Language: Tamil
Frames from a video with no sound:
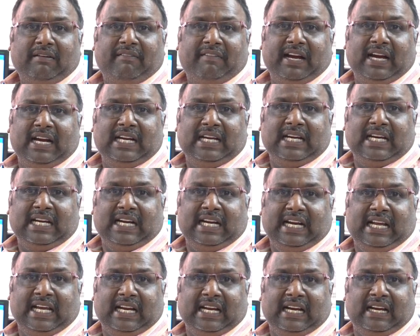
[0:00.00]
வேணுங்கிற
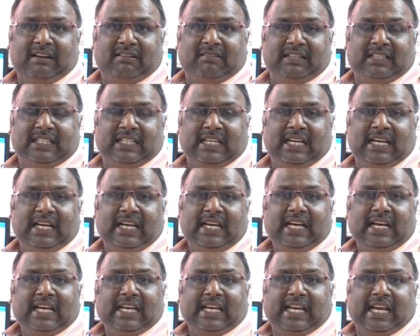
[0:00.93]
நேர்கள் வந்து
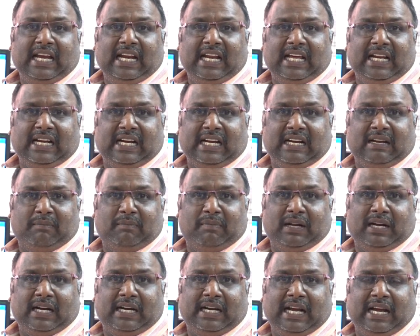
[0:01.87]
கீழே இருக்க
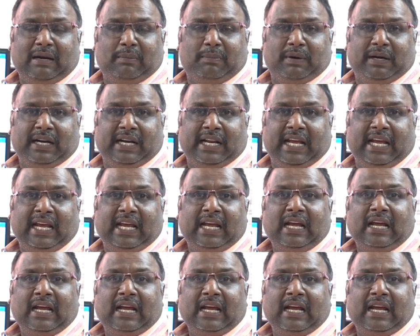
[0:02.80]
நம்பரை டயல் பண்ணி